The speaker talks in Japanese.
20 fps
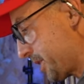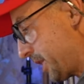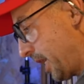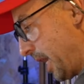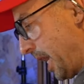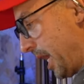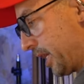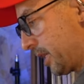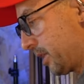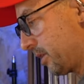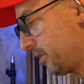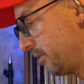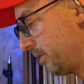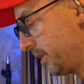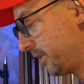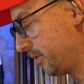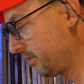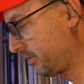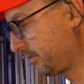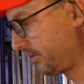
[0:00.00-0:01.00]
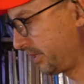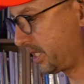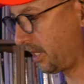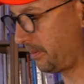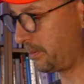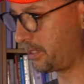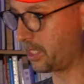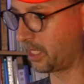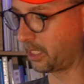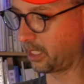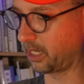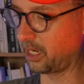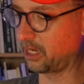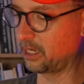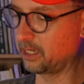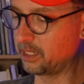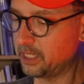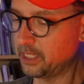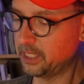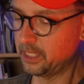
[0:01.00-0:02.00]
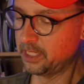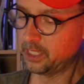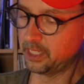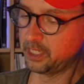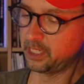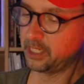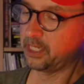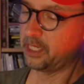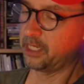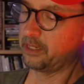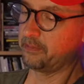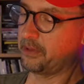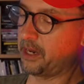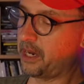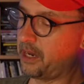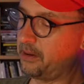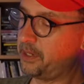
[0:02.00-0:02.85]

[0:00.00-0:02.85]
したね。今日はゆっくり喋っちゃったな。まあ、